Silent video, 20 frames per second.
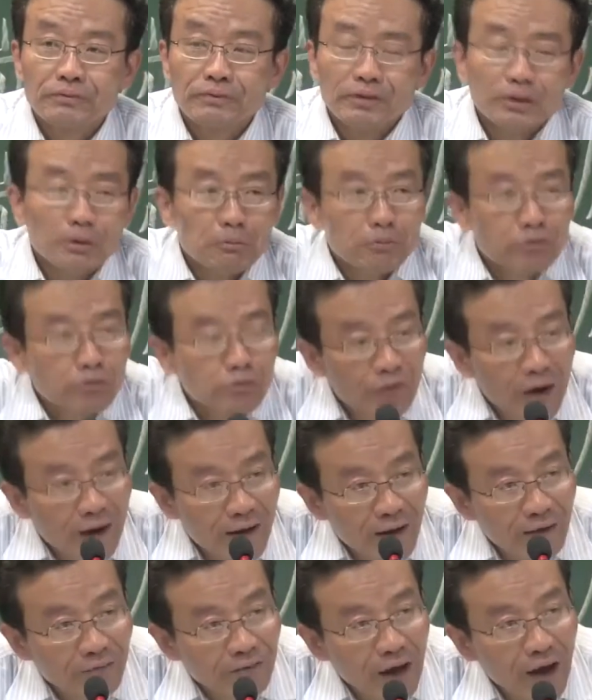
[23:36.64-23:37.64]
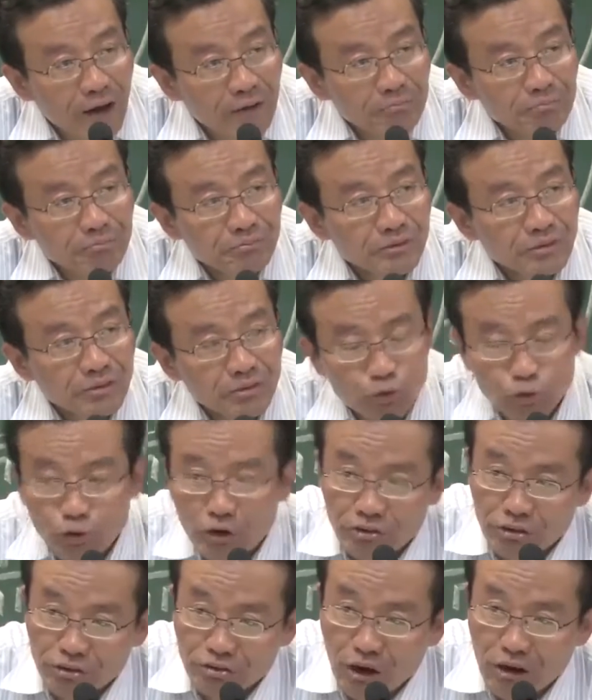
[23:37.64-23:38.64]
你无法让他
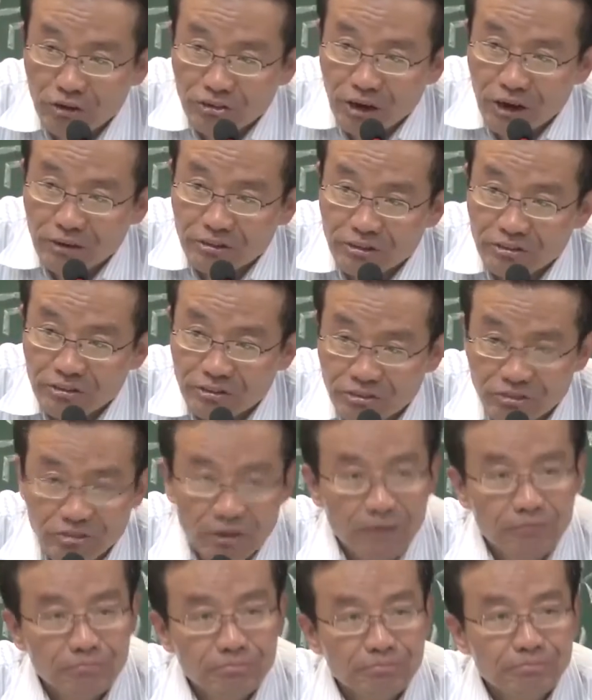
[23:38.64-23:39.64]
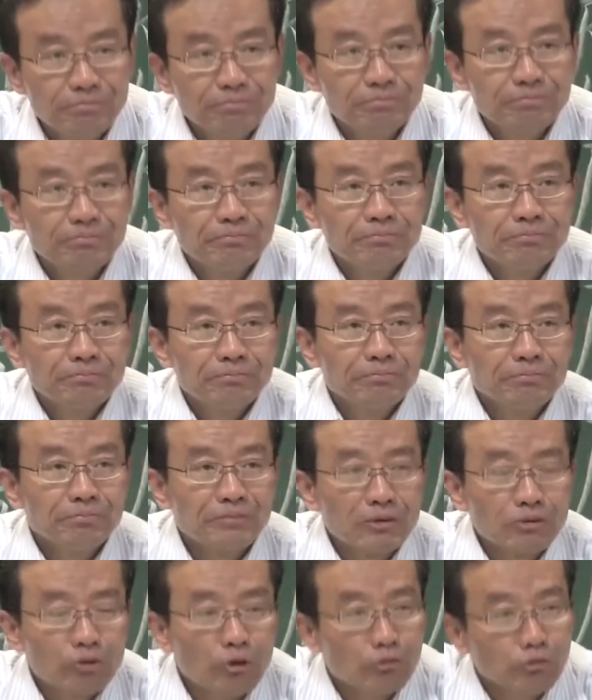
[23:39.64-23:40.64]
学习道家的思想，
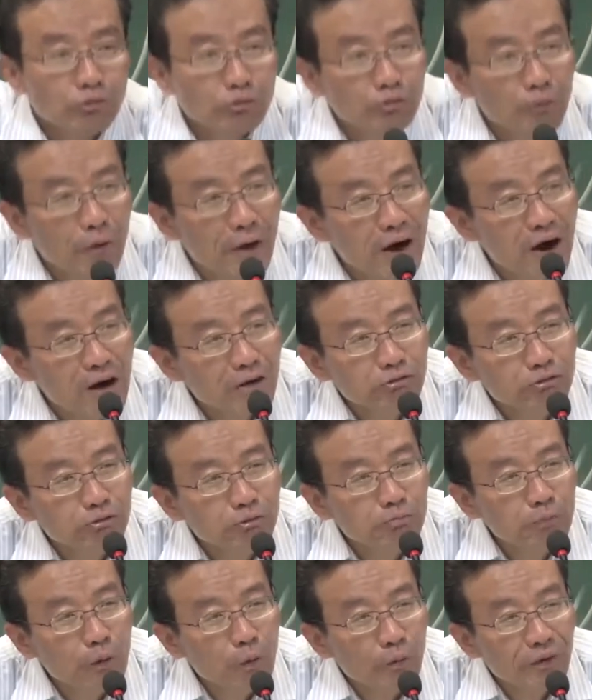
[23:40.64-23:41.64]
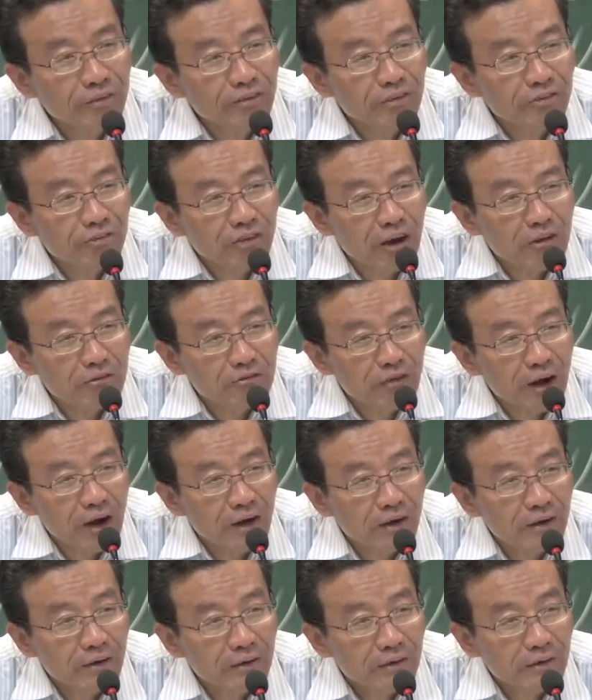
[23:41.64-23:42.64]
那种无为而无不为的想
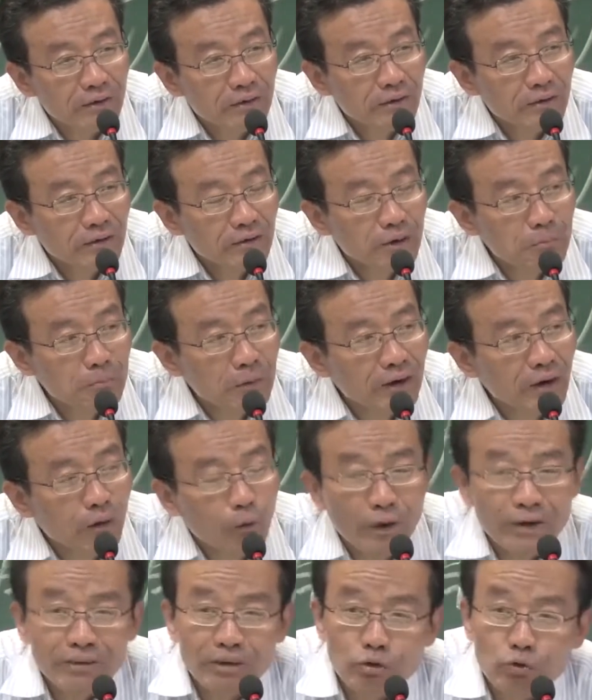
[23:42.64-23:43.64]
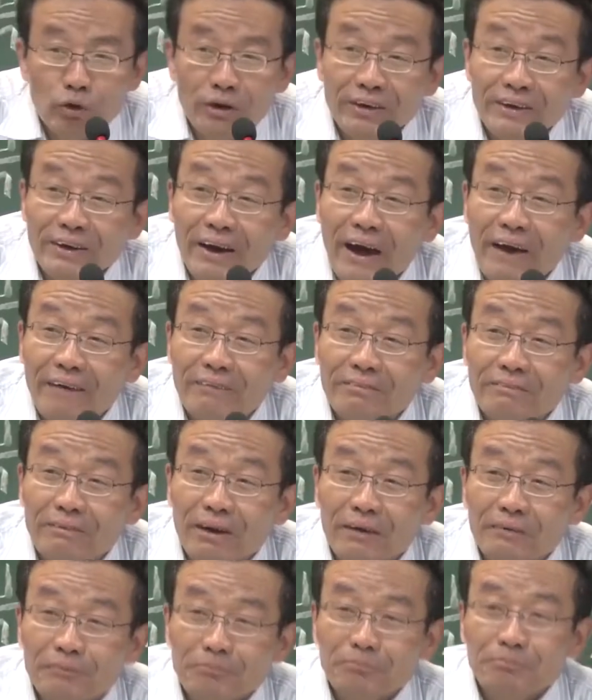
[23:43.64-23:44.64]
法，日本人为的最厉害是
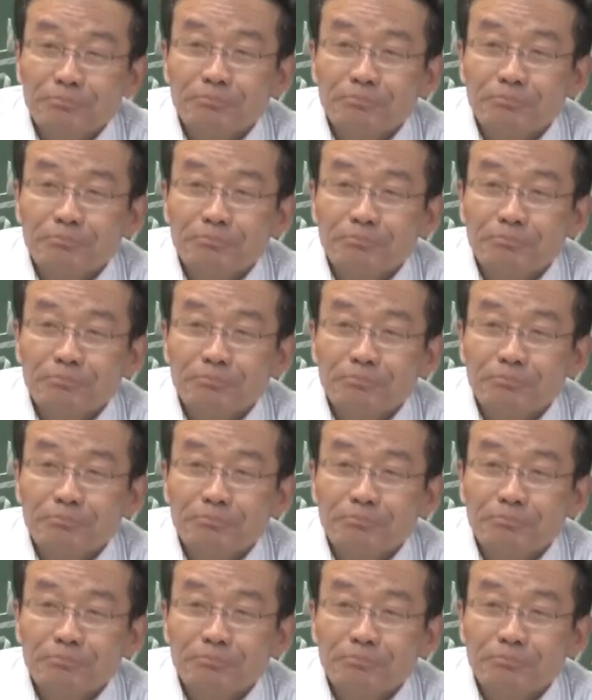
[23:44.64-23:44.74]
吧？